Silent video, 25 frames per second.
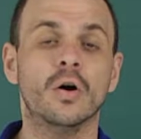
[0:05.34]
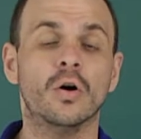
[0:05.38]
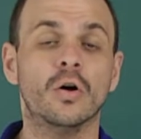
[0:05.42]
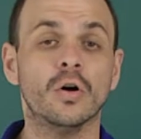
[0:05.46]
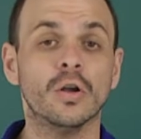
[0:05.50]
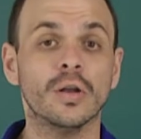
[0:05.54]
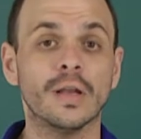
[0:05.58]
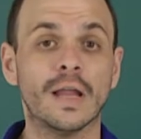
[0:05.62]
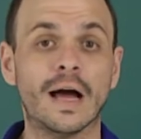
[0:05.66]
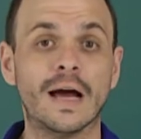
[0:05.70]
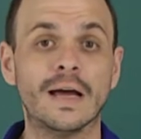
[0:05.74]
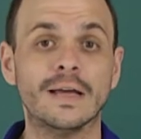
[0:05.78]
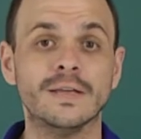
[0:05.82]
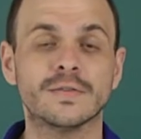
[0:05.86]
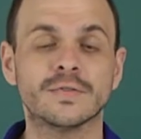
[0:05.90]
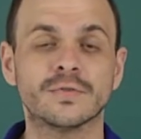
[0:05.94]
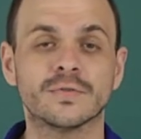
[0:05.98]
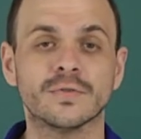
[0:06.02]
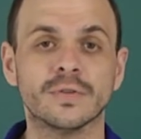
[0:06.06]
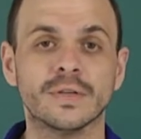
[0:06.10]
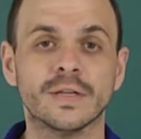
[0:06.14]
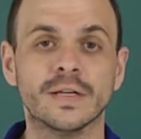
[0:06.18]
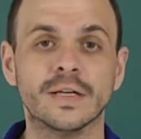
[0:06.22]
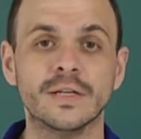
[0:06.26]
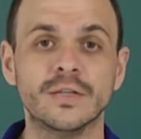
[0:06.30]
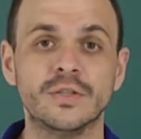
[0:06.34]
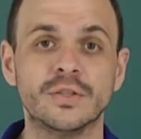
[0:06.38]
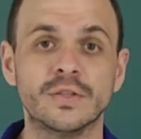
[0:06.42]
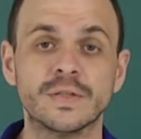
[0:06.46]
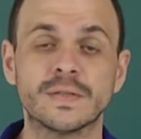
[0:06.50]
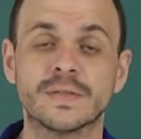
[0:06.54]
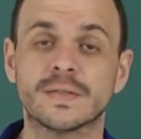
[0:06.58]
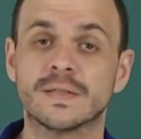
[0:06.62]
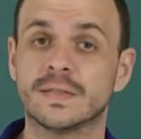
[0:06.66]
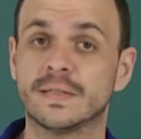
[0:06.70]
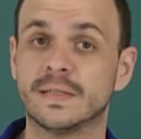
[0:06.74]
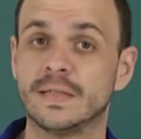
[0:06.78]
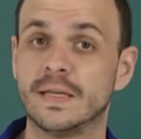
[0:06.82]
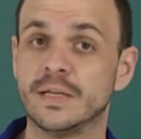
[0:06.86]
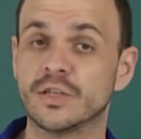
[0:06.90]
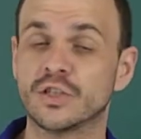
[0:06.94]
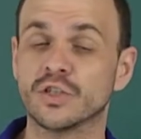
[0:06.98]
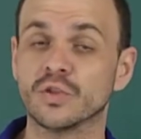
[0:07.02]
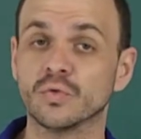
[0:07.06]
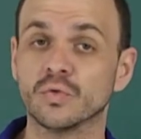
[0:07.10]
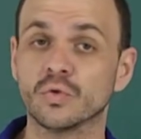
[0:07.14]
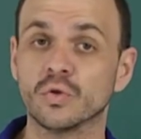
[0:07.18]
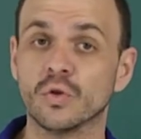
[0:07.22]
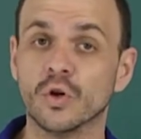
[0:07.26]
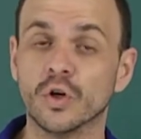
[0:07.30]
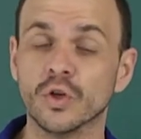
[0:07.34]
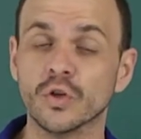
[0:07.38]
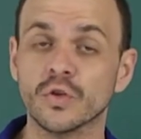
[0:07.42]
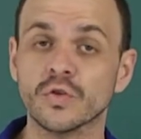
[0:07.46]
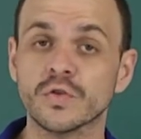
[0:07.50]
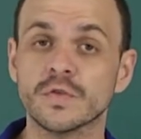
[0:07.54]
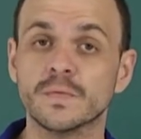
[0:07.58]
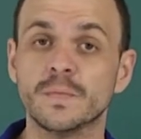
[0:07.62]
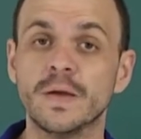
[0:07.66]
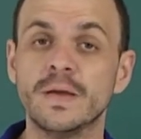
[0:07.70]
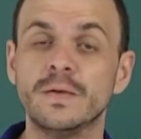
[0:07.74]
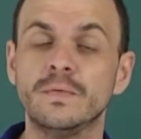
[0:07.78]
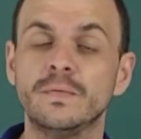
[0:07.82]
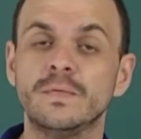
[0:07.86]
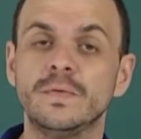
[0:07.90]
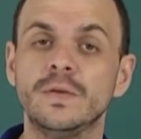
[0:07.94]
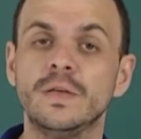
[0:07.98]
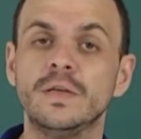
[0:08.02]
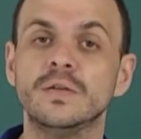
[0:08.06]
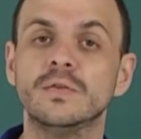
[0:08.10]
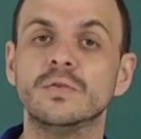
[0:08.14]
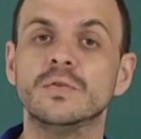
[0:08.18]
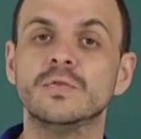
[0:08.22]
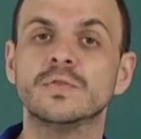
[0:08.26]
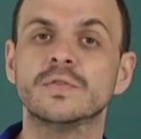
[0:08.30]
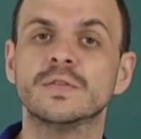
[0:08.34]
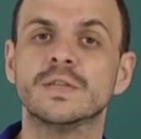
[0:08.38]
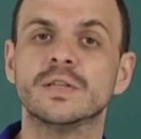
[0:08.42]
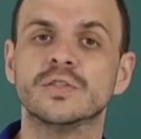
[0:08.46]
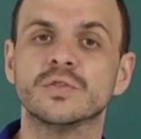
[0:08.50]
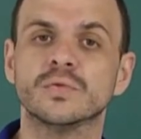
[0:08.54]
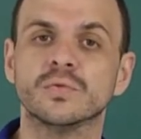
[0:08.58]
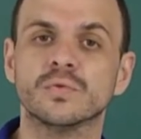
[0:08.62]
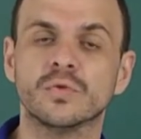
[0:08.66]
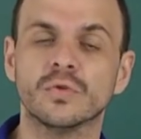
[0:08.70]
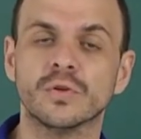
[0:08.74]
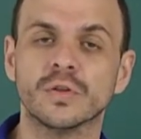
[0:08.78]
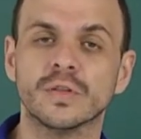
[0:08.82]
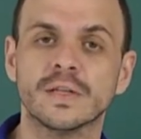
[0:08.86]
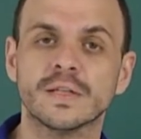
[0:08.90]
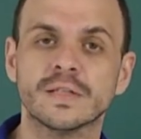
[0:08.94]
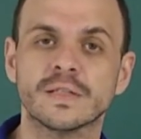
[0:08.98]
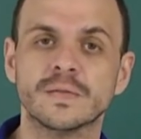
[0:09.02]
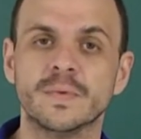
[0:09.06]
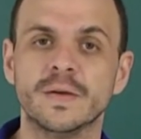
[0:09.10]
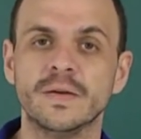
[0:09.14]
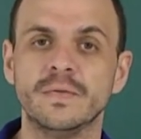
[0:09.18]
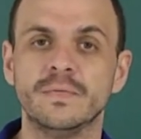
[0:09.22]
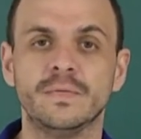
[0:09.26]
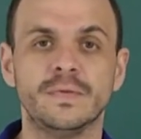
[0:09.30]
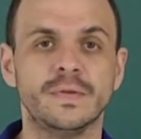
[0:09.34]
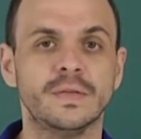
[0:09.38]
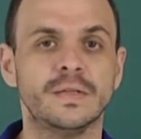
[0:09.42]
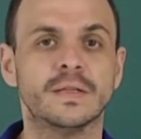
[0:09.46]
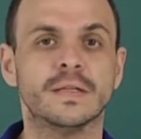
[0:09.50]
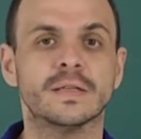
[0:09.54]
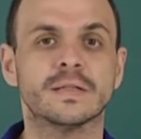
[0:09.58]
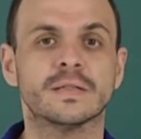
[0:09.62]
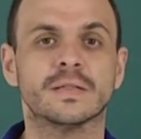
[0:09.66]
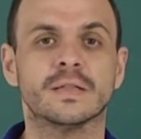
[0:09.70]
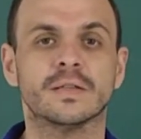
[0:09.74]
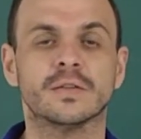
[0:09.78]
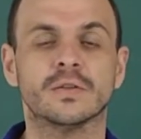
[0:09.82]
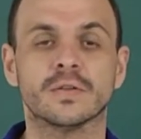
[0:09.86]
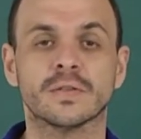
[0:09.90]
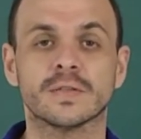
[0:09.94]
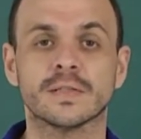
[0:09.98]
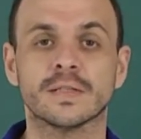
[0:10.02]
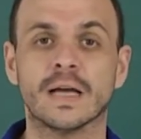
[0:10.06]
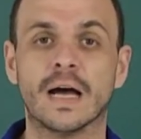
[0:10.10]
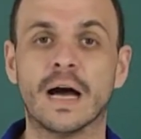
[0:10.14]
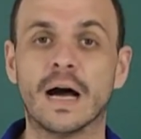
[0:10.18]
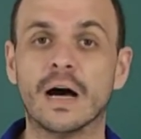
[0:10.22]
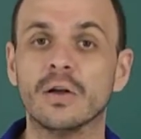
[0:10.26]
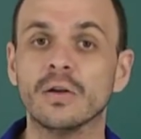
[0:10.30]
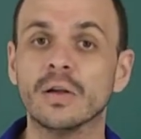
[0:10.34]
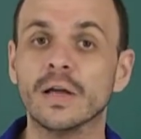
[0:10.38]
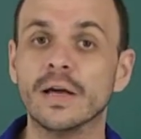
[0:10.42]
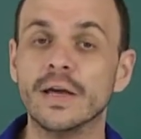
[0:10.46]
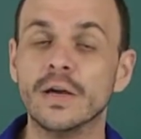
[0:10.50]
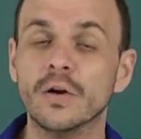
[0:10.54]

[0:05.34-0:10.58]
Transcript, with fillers: Olá, estudantes, sejam todos bem-vindos, sejam todas bem-vindas na nossa aula.